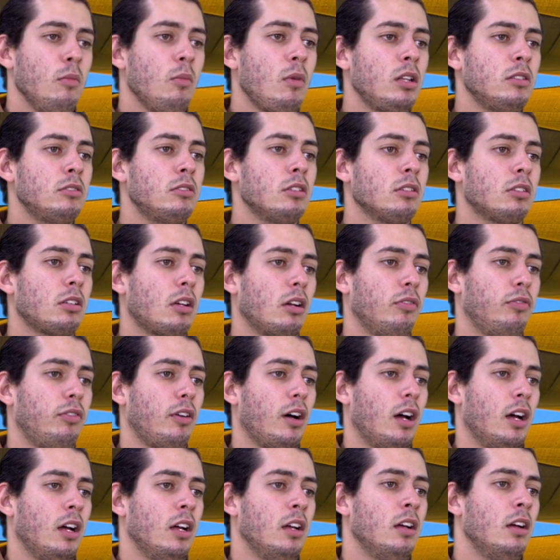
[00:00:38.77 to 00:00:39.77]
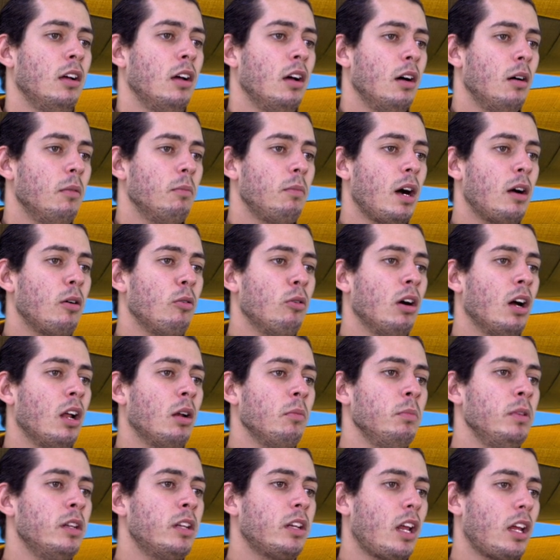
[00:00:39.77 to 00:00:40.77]
No manches, jefa. Va a
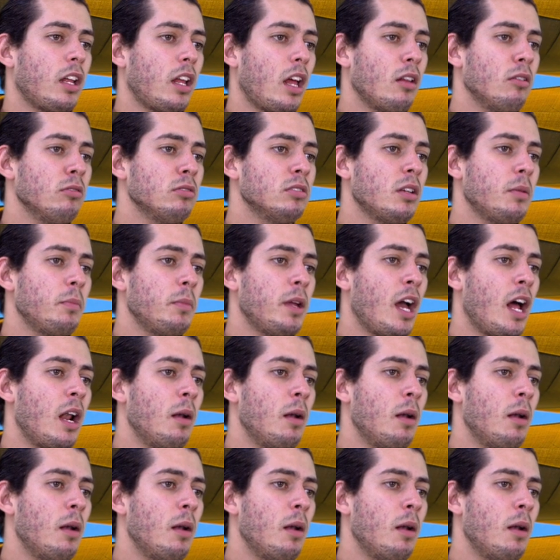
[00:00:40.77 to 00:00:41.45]
jugar mis rayados de mi